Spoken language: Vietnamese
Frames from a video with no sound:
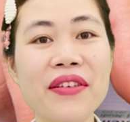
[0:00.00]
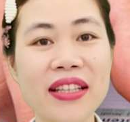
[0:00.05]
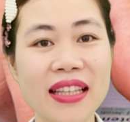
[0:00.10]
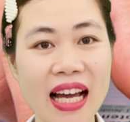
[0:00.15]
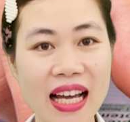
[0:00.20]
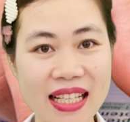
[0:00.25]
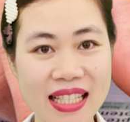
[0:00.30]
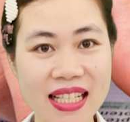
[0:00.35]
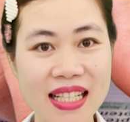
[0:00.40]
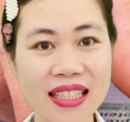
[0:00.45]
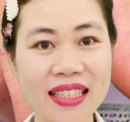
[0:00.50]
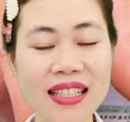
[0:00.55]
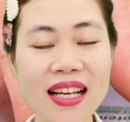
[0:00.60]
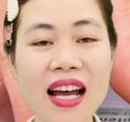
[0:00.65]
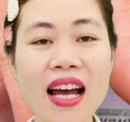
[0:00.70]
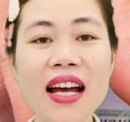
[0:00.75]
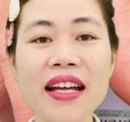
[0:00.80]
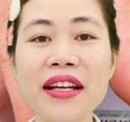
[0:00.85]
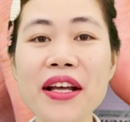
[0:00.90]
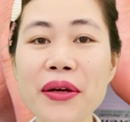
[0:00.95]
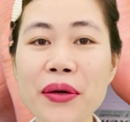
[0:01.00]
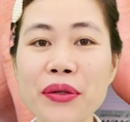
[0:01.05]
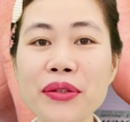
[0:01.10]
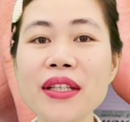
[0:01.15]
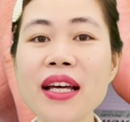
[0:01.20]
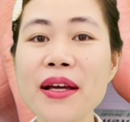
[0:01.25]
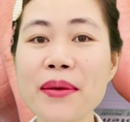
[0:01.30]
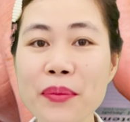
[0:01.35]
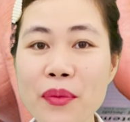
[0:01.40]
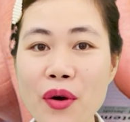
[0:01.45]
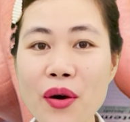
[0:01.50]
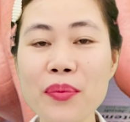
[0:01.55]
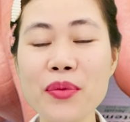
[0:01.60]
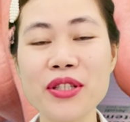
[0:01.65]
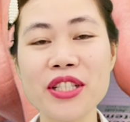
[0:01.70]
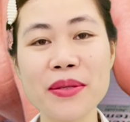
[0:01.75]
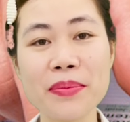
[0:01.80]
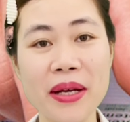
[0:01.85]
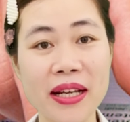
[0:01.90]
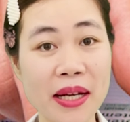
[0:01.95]
về tài chính để có thể mua một
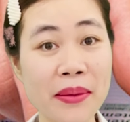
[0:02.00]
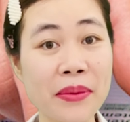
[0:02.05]
chiếc máy